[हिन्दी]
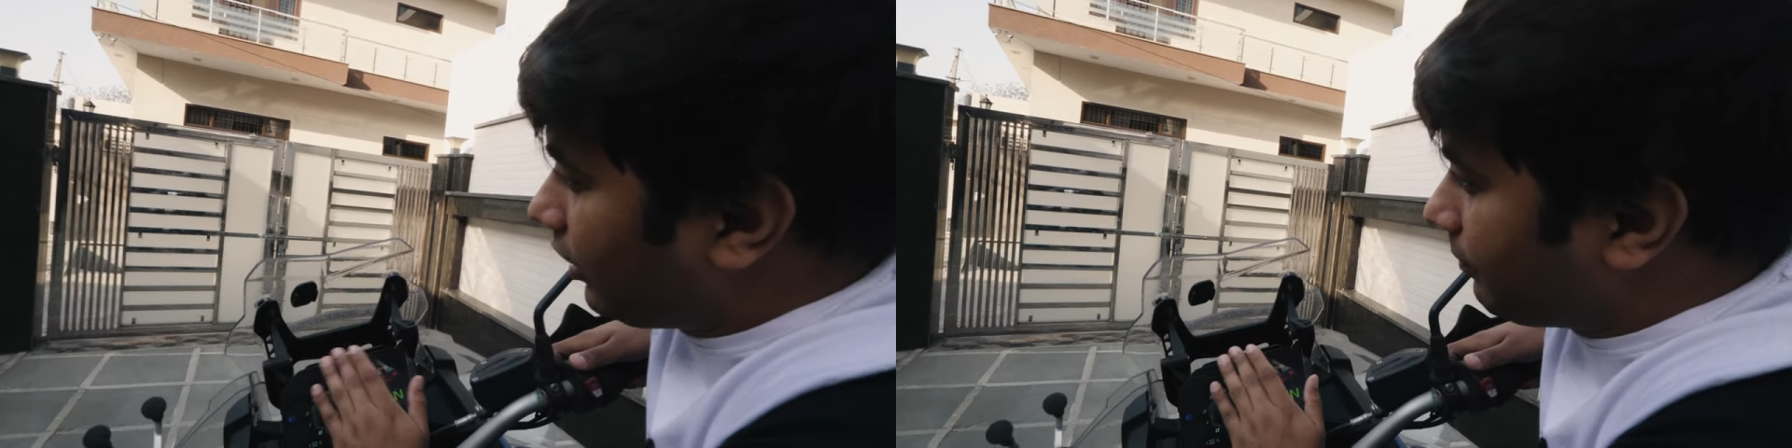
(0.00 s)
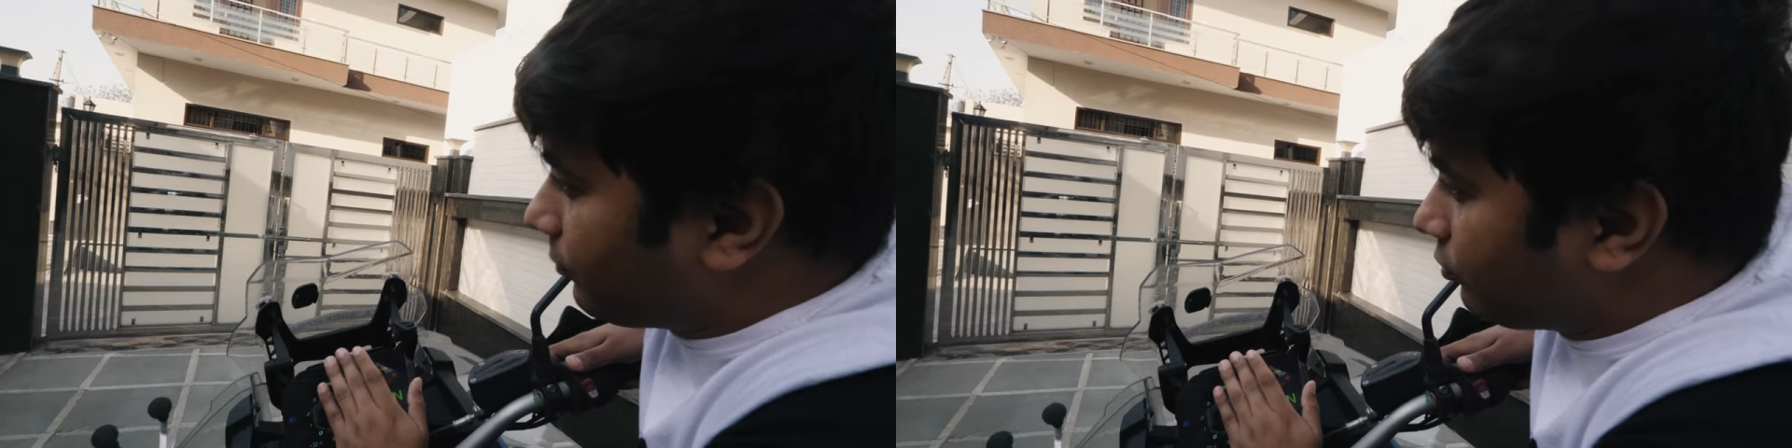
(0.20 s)

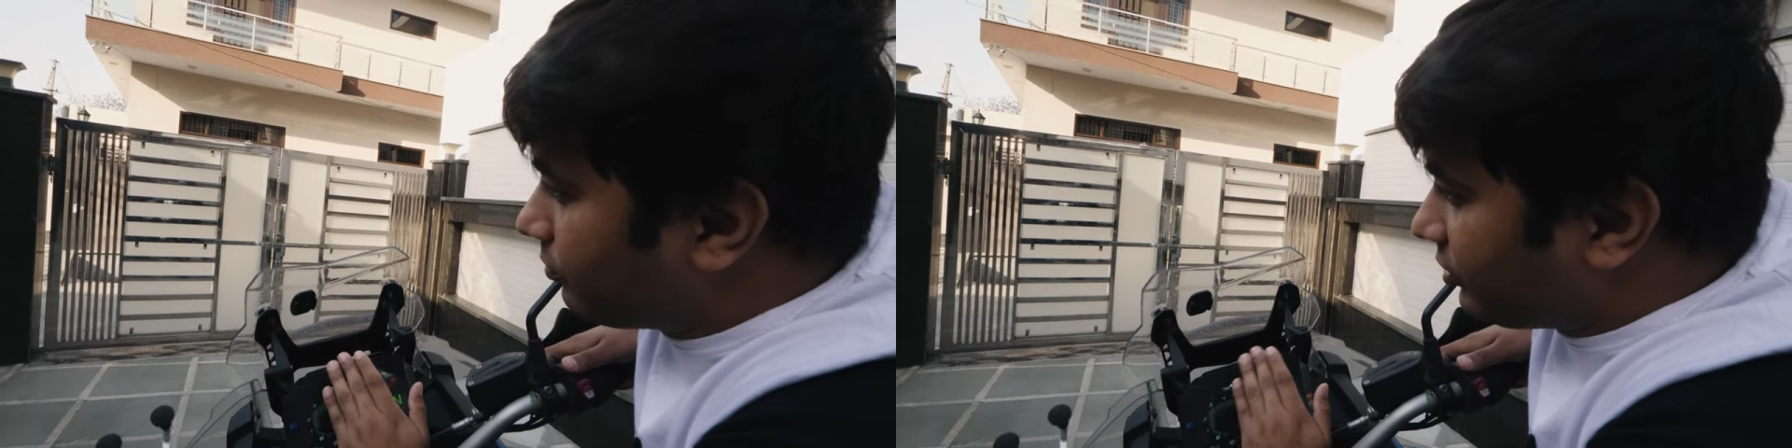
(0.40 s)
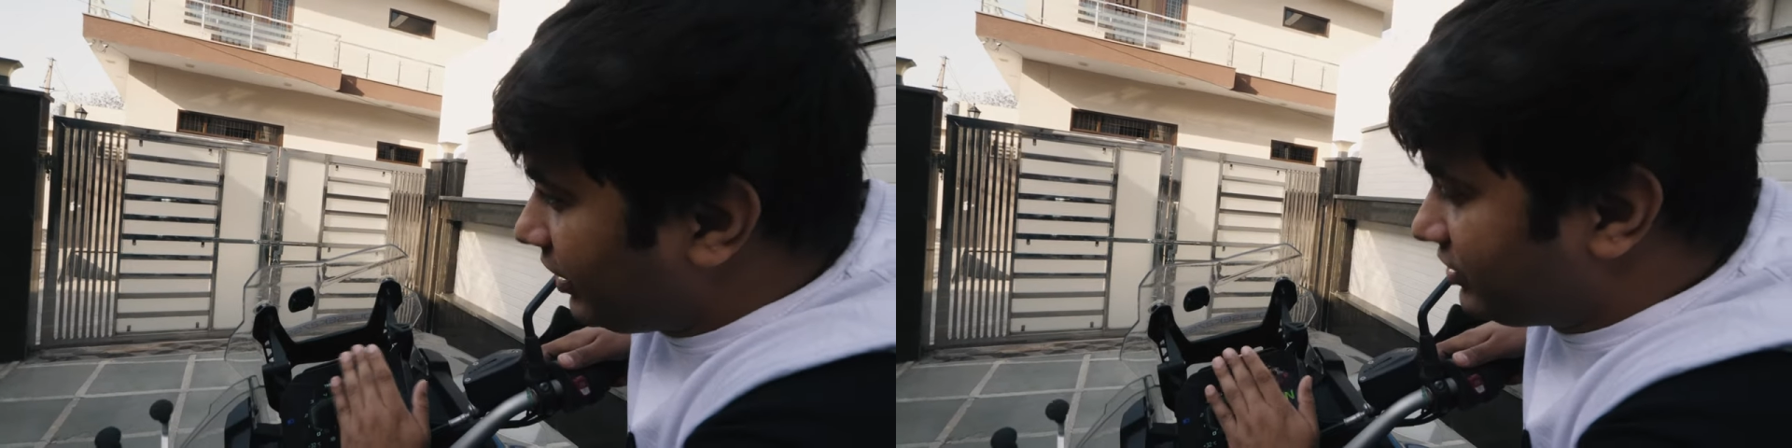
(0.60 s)
आपको
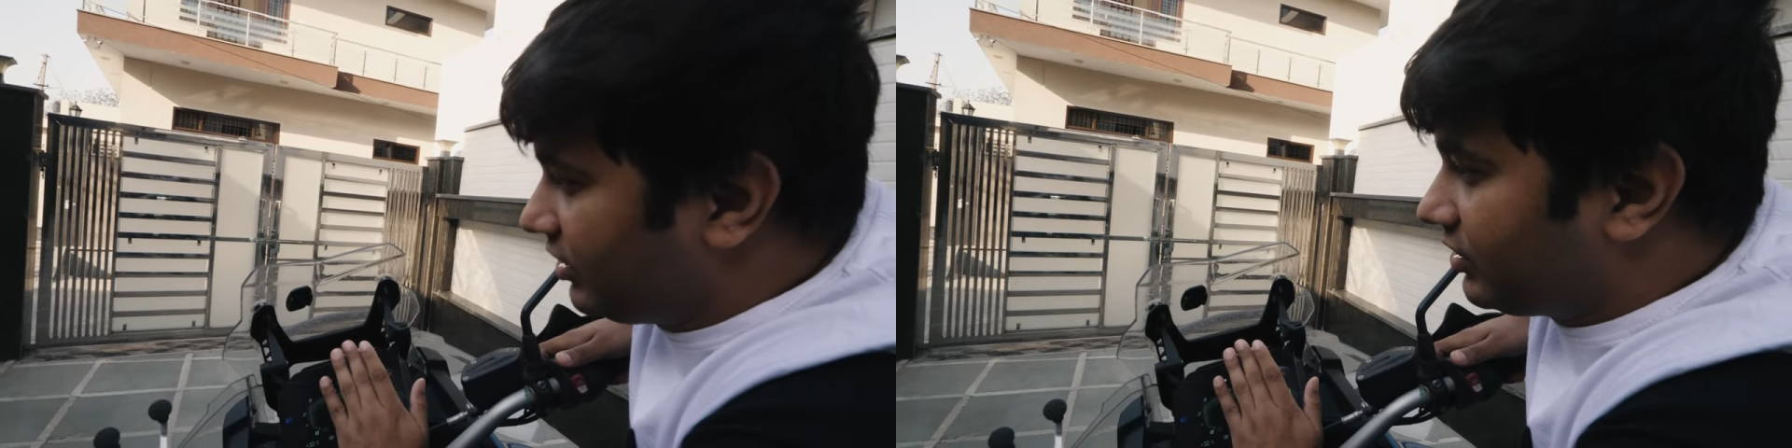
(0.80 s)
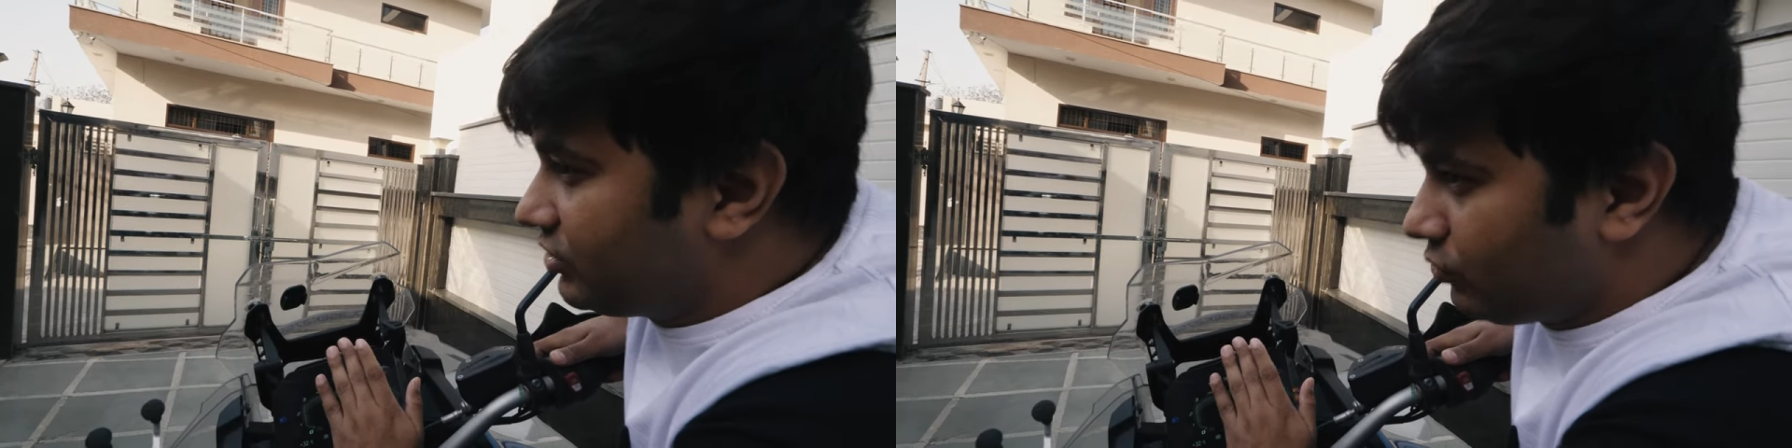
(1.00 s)

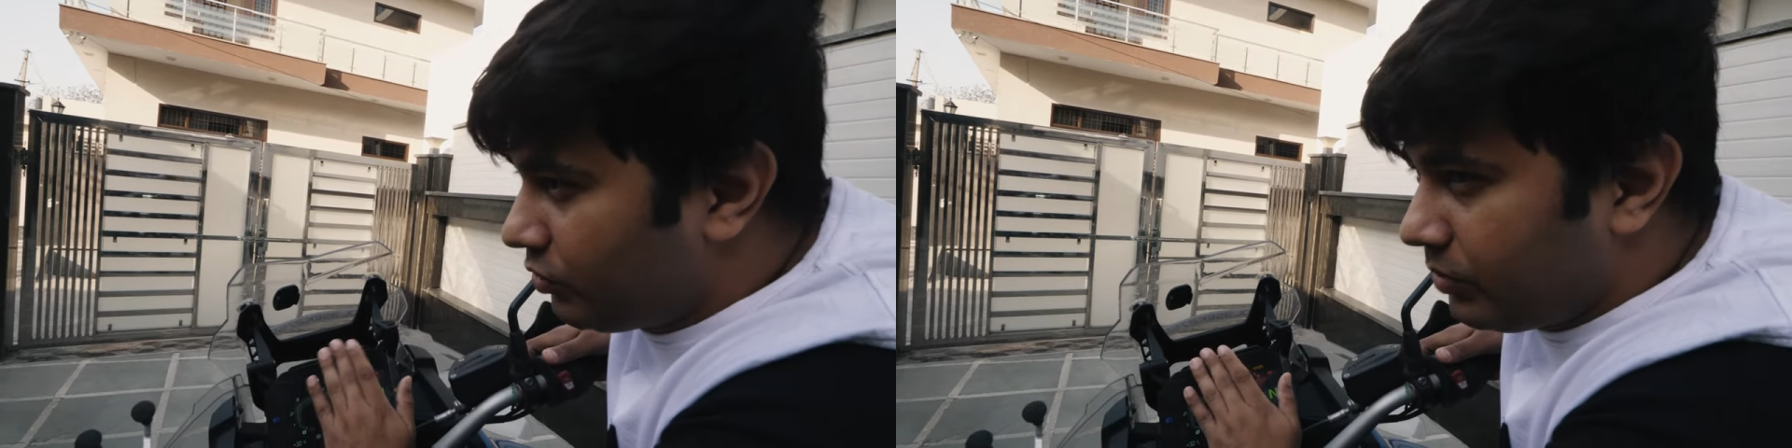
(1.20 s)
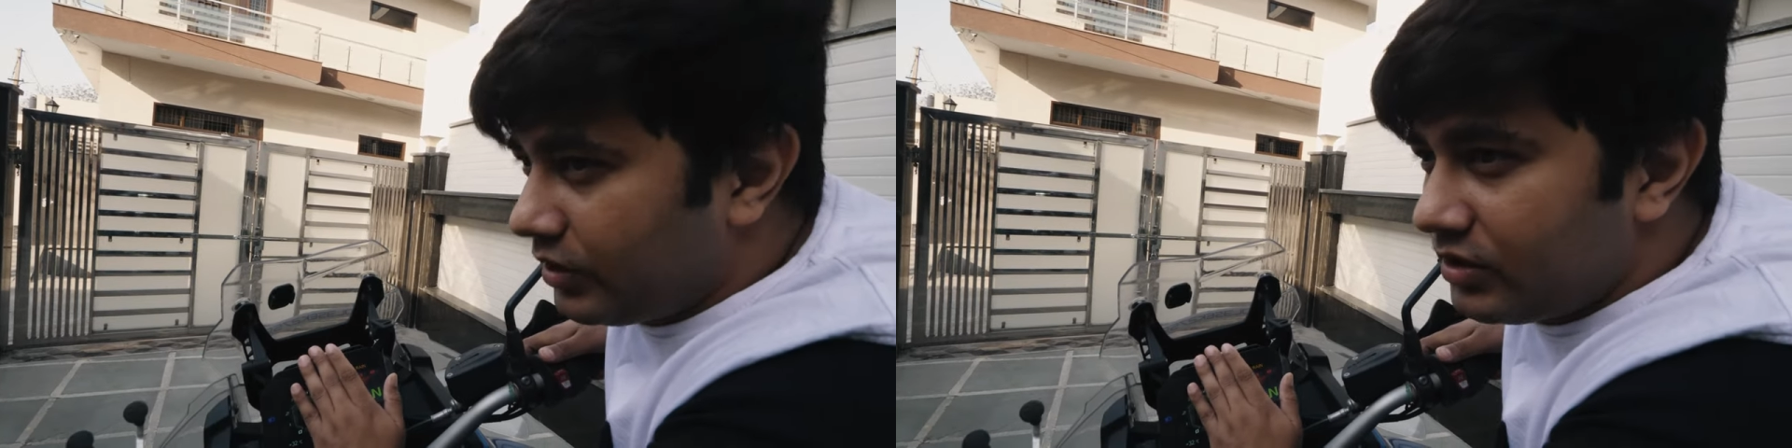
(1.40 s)
ट्रैक्शन की
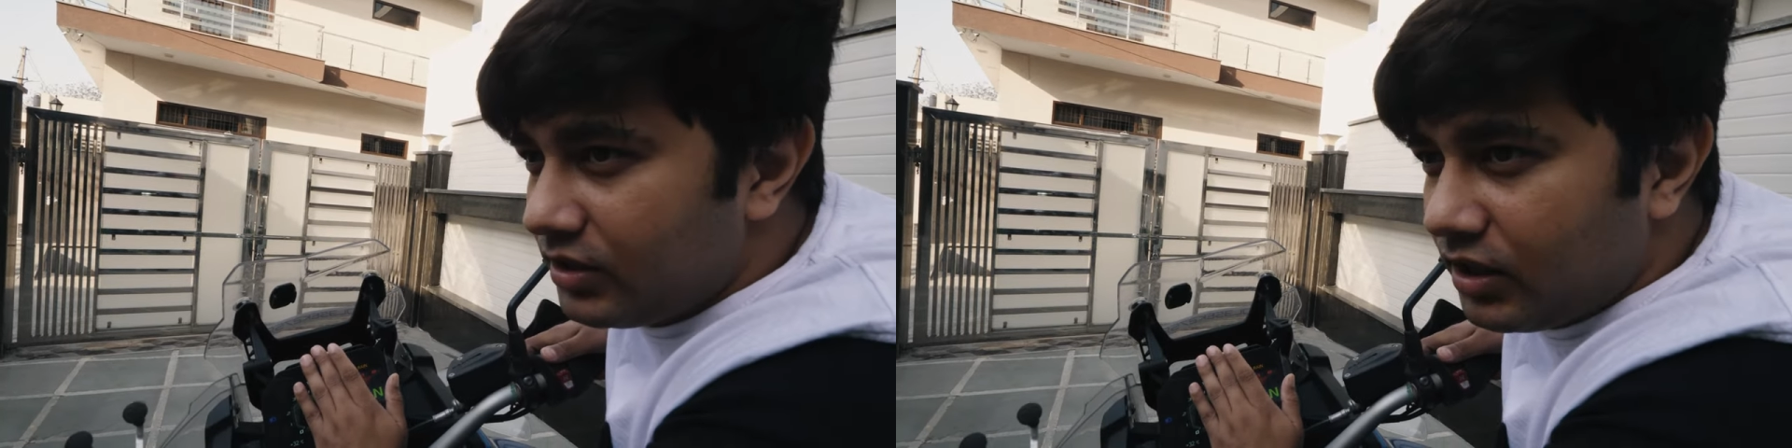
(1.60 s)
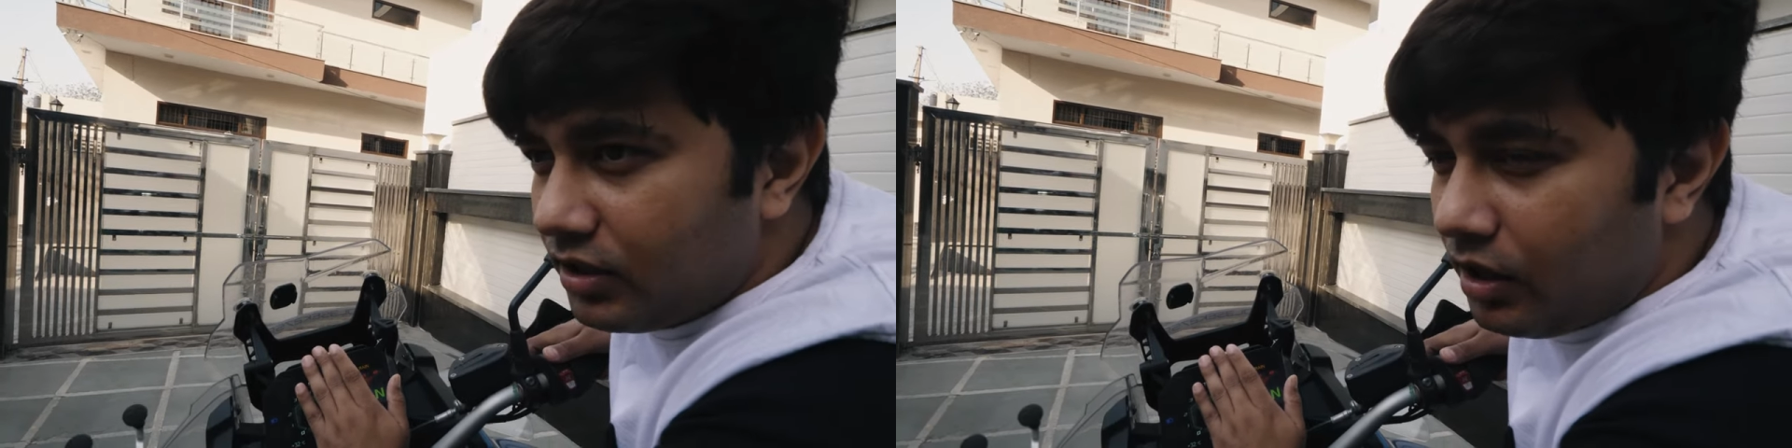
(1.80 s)
जरूरत पड़ती है